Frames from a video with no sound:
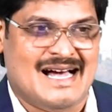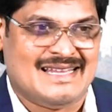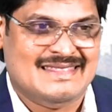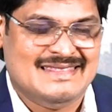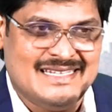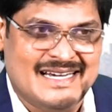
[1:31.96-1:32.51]

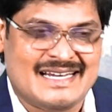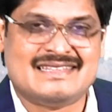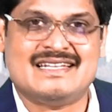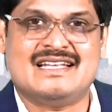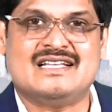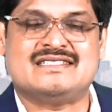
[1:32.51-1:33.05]
அந்த
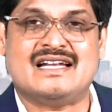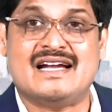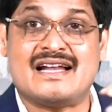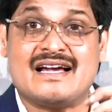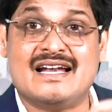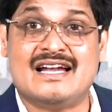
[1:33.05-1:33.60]
இடத்துல சில
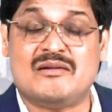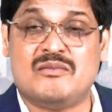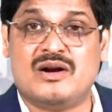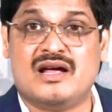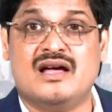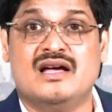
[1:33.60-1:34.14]
இடங்களில்
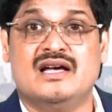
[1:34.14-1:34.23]
நம்மளை